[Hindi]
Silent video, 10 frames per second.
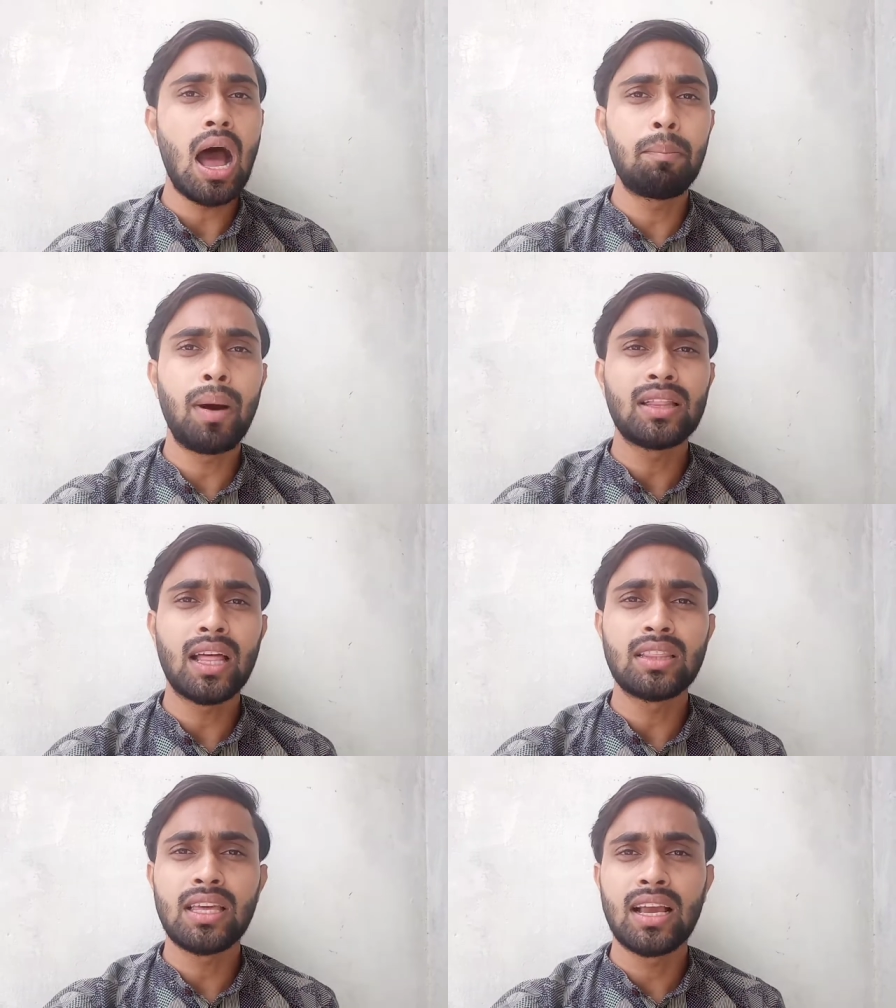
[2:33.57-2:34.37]
अब बात
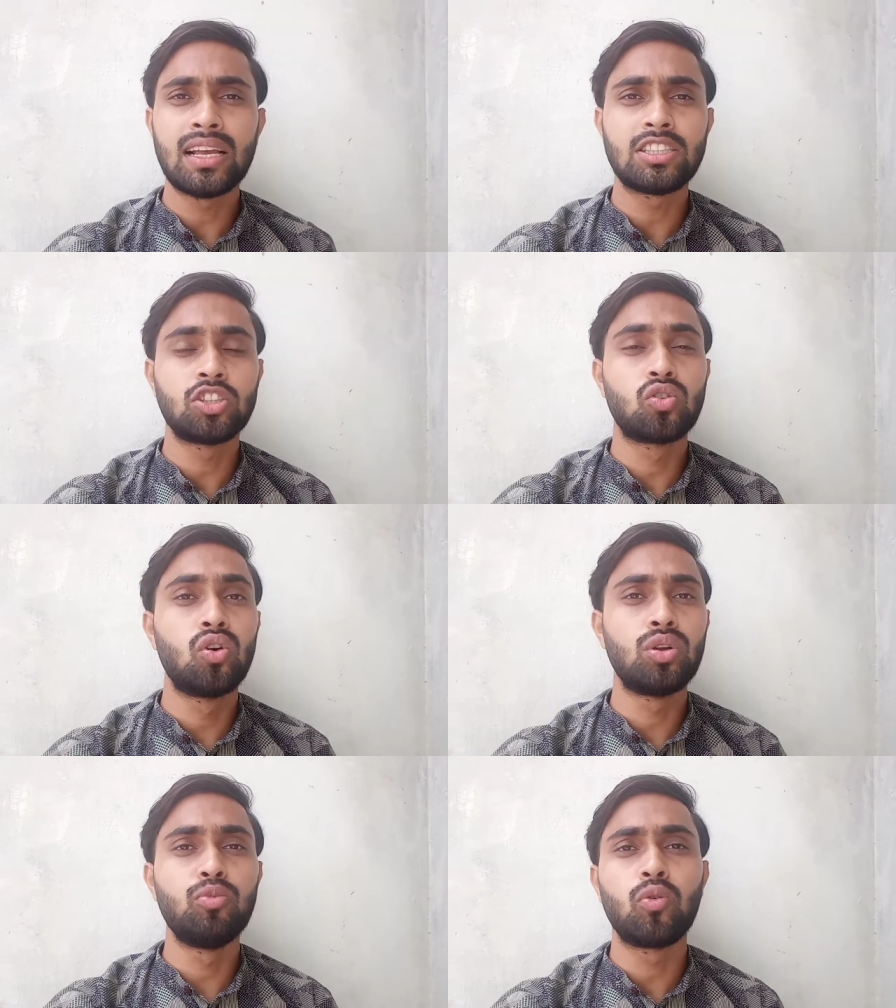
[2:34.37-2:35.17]
आती है गाइज
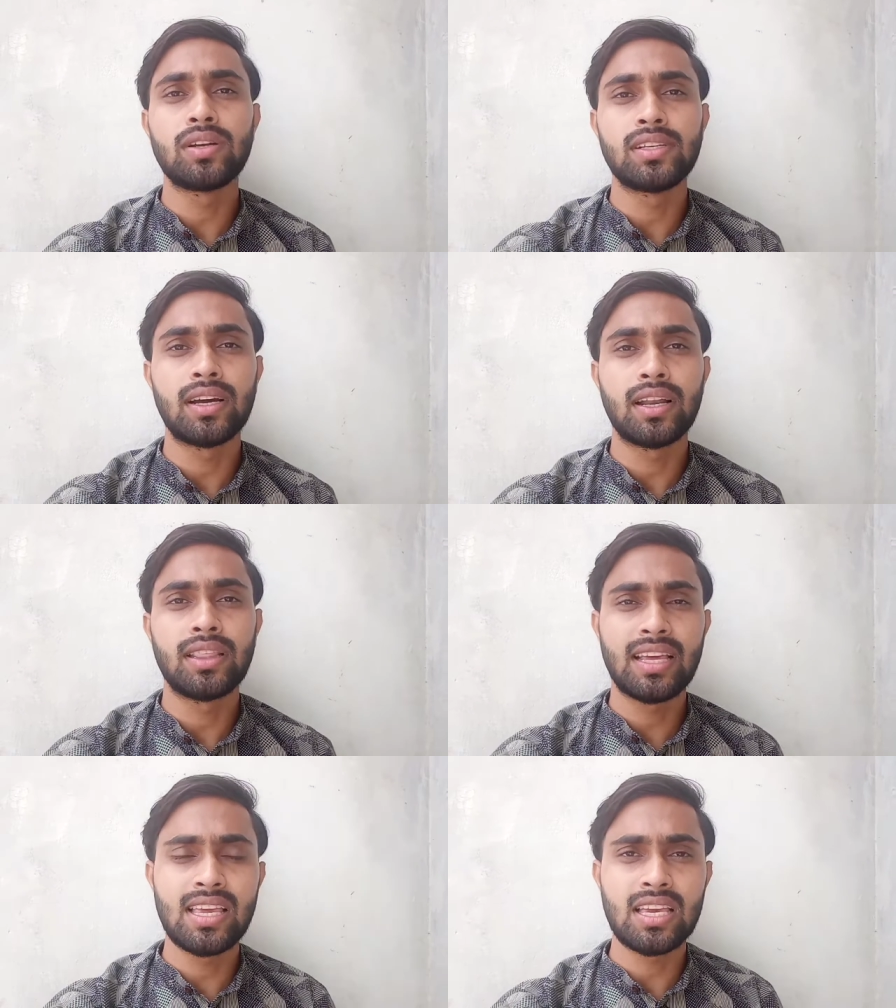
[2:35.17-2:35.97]
इसको रिमूव कैसे
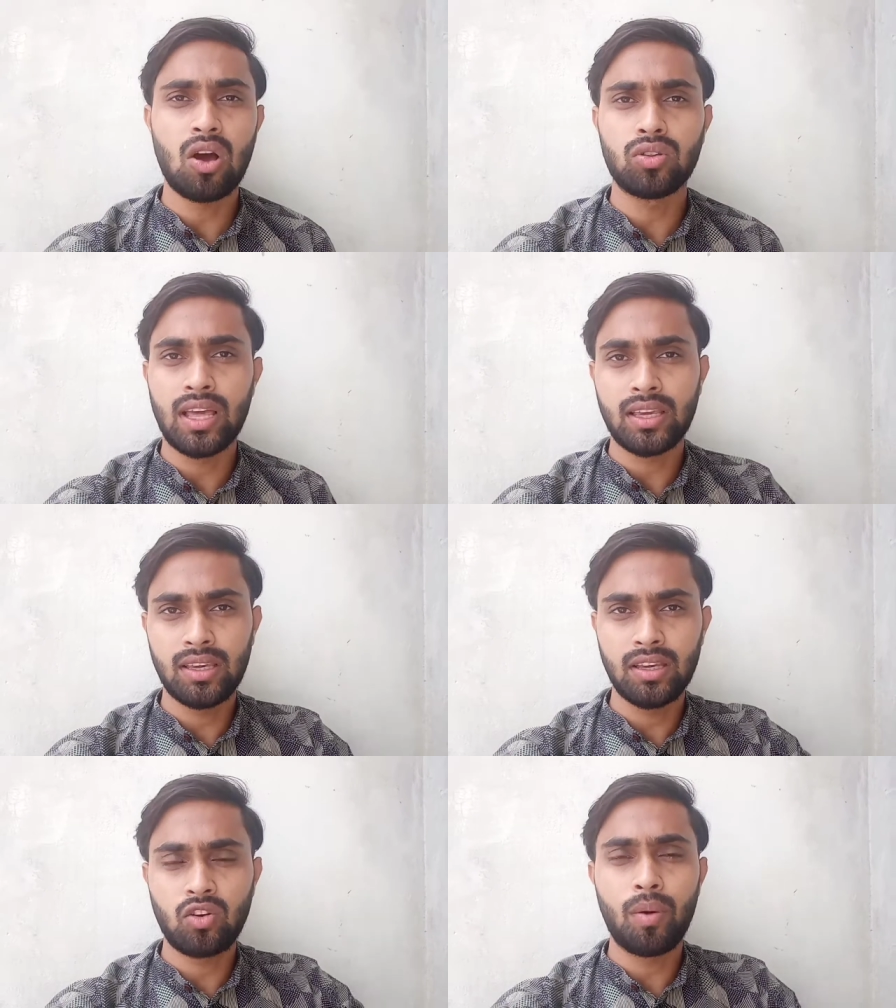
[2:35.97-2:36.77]
करें देखिए क्या होता है
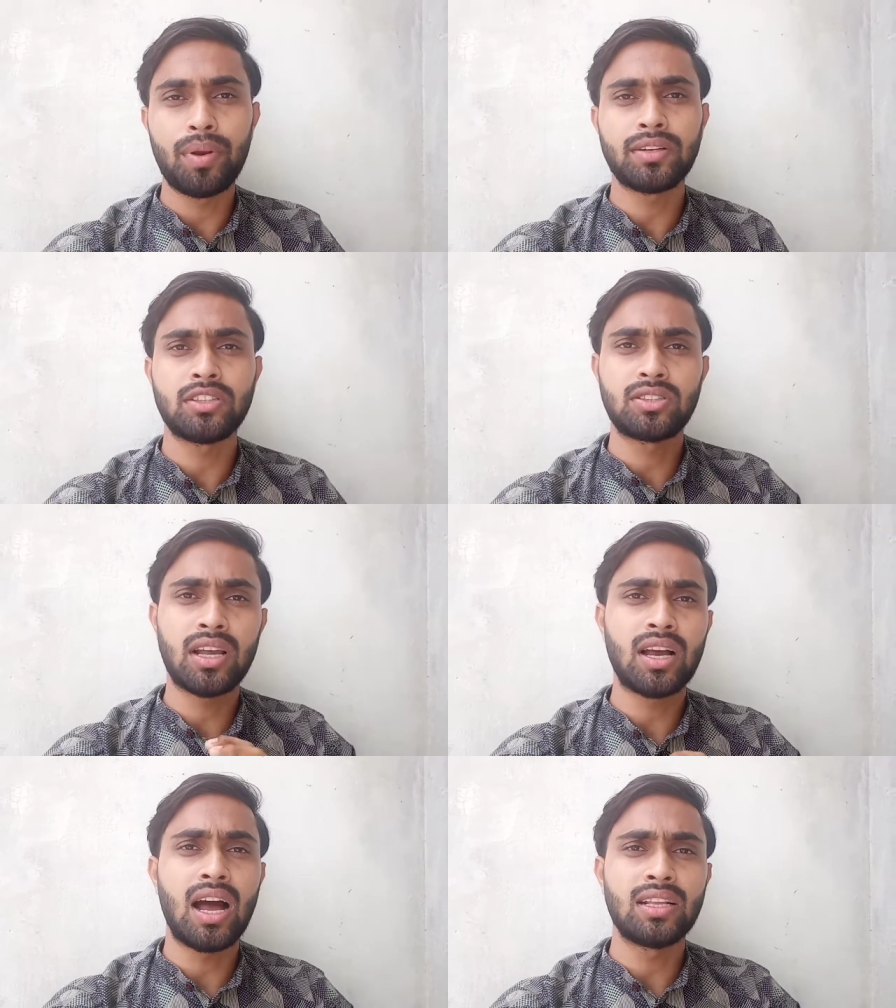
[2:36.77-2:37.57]
कि कॉपीराइट
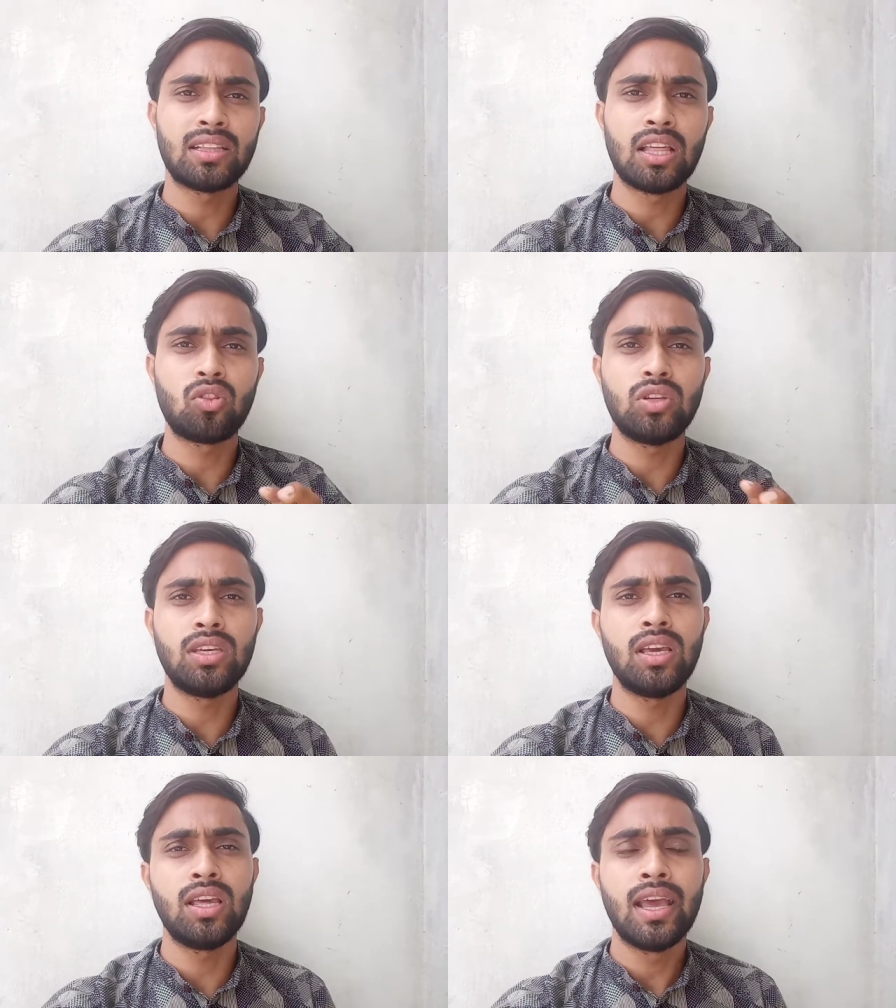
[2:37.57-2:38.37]
स्ट्राइक आ जाता है तो
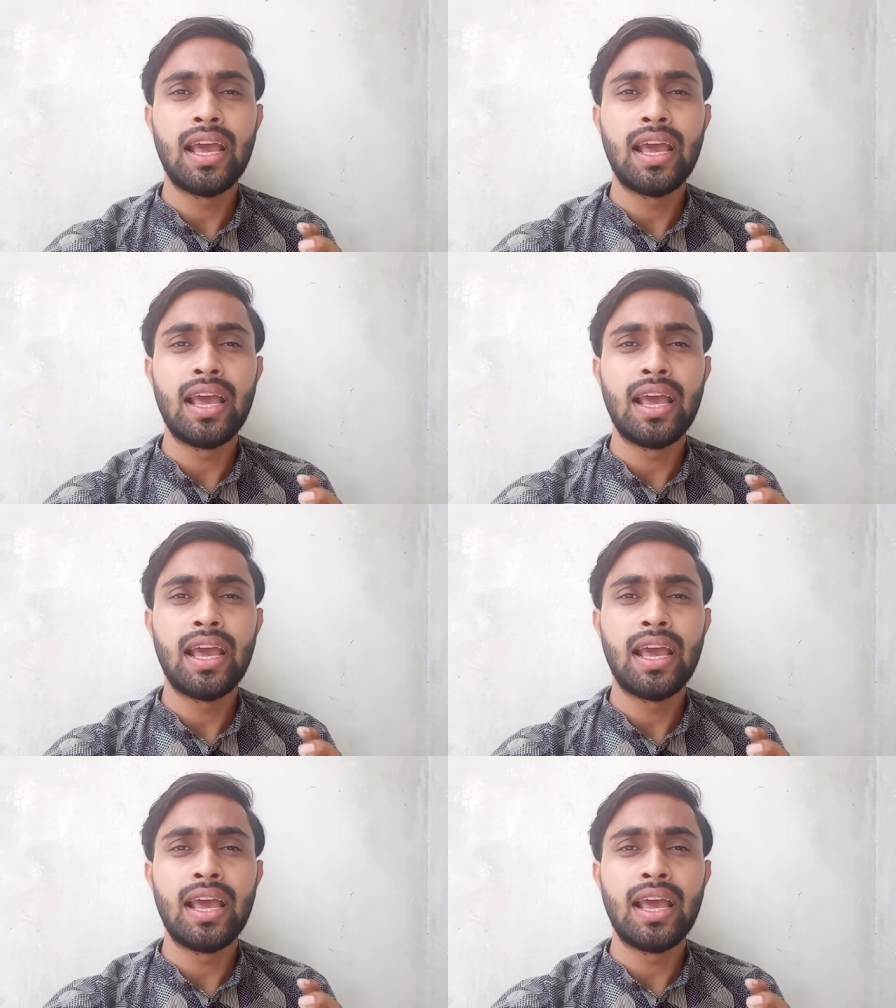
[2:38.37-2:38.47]
ये